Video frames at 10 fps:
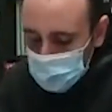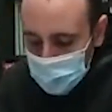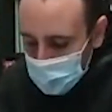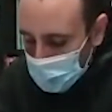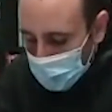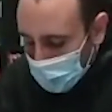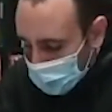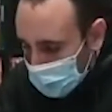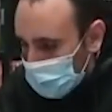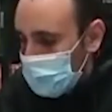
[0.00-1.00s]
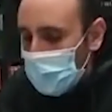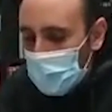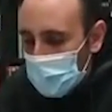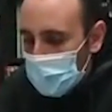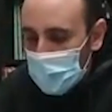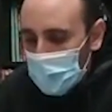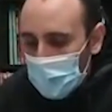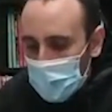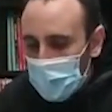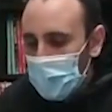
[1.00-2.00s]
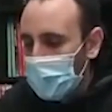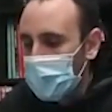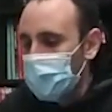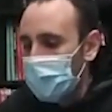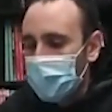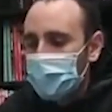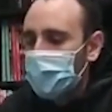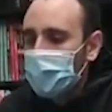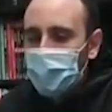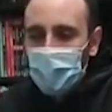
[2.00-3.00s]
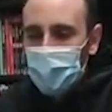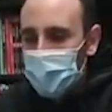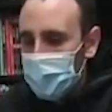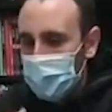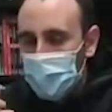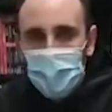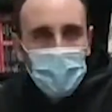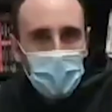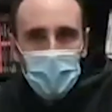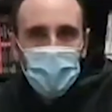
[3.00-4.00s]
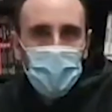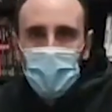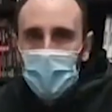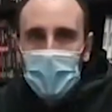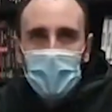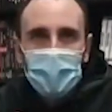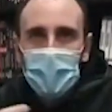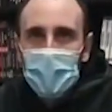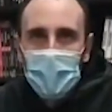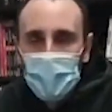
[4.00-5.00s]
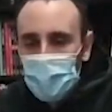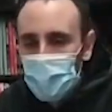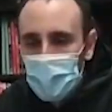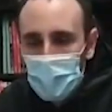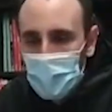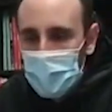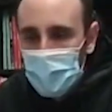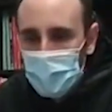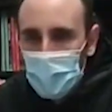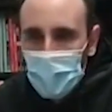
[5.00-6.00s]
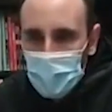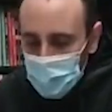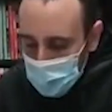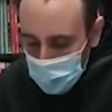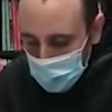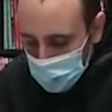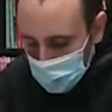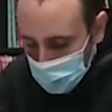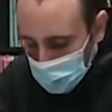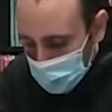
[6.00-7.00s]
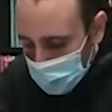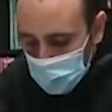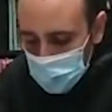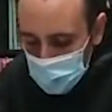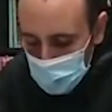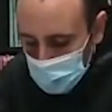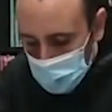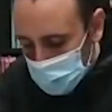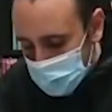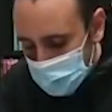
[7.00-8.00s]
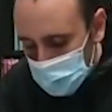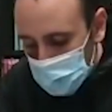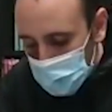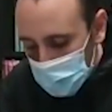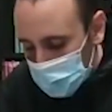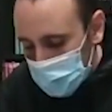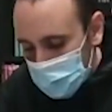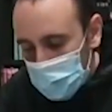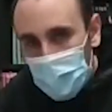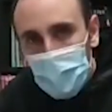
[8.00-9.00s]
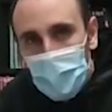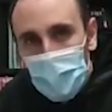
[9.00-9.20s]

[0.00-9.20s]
se no anche così che anche solamente il fatto di venire un pomeriggio qua, andare un giorno a pranzo fuori, eccetera, rende proprio impossibile questa cosa.